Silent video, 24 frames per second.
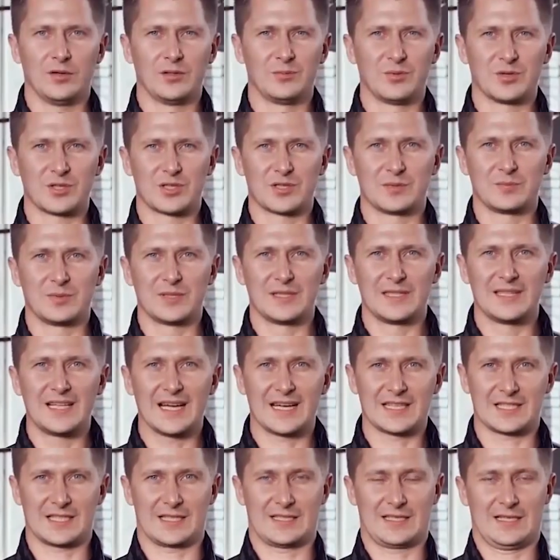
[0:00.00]
он может быть
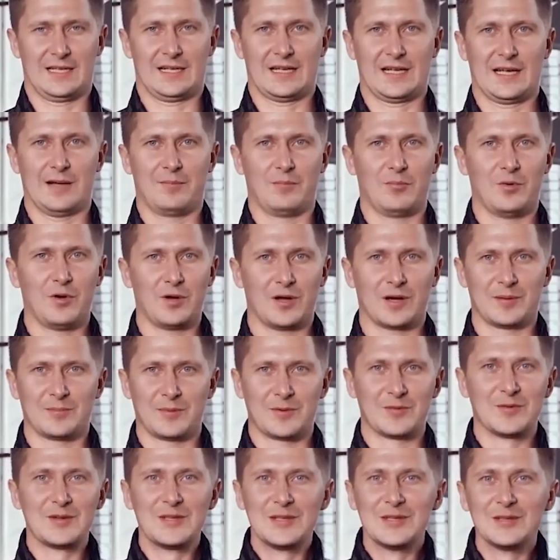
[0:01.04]
даже слегка мокрым,
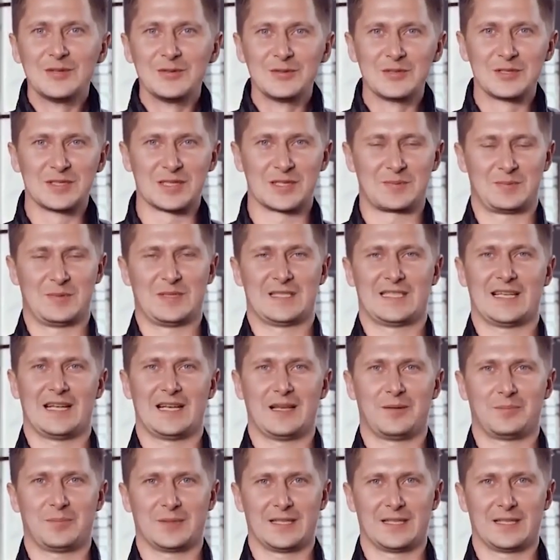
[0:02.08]
его не нужно специально